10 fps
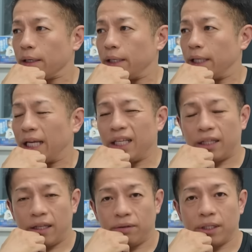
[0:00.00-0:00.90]
いや何言っ
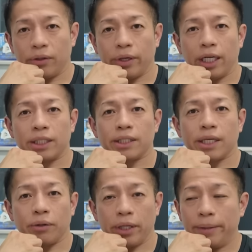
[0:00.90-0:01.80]
てるんだっていう話です
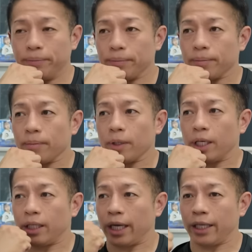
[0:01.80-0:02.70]
けどね
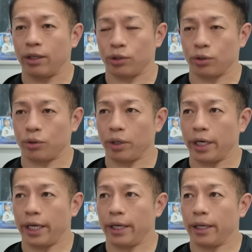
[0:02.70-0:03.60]
鍛えてる人っていうのは
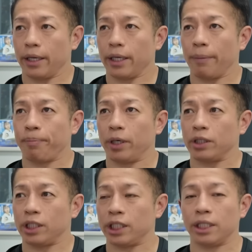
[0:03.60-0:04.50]
ねやっぱり
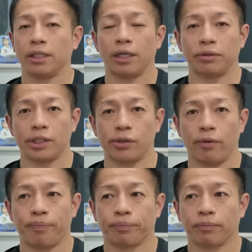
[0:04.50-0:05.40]
自信があるんですよ